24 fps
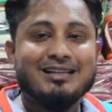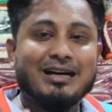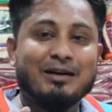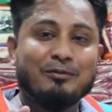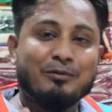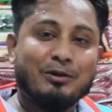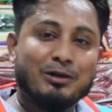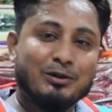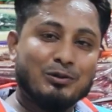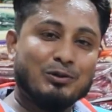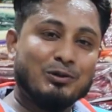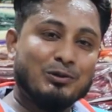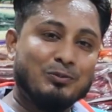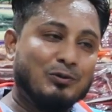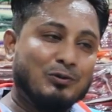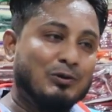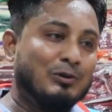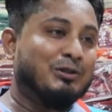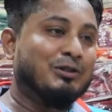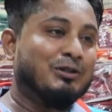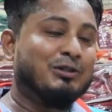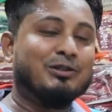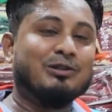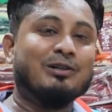আমার কোনো
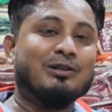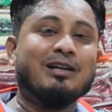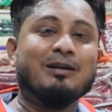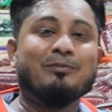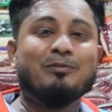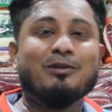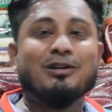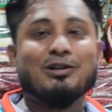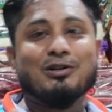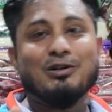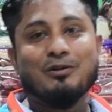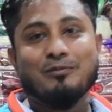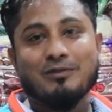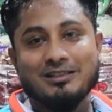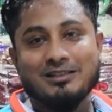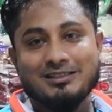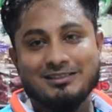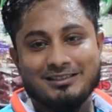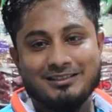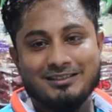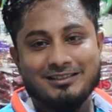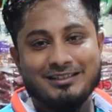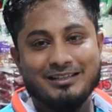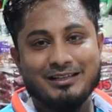ভুল ত্রুটি হলে আপনারা ক্ষমা
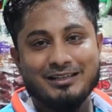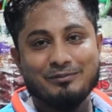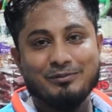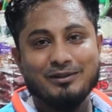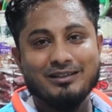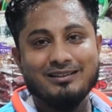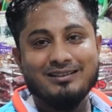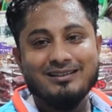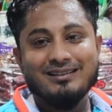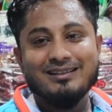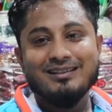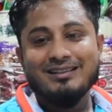দৃষ্টিতে দেখবেন